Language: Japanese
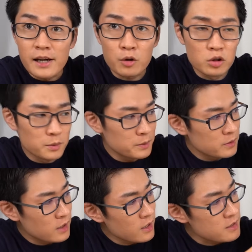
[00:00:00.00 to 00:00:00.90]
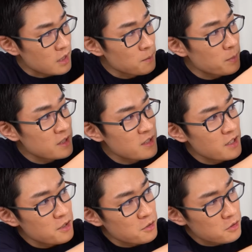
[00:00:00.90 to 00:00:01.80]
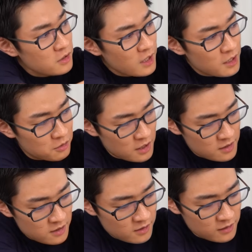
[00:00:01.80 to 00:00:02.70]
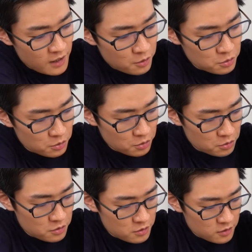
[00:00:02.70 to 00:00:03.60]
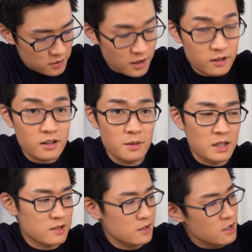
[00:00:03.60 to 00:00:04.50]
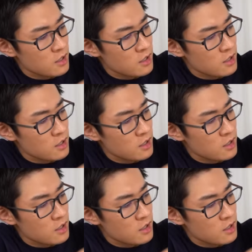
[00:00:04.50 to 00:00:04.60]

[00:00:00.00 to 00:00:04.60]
この部分が全波整流回路です。ダイオードをよっつ使っています。